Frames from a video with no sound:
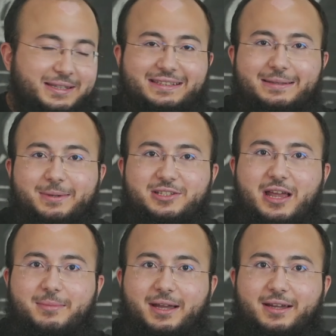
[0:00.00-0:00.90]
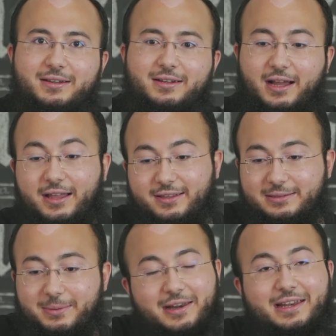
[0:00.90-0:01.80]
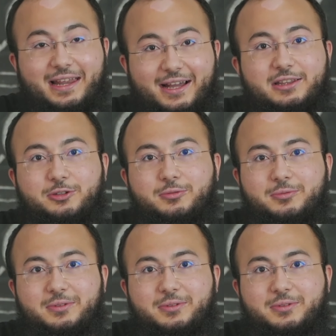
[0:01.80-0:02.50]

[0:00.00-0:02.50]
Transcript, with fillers: تقديم على جامعه هذا اختبار اللي اخذته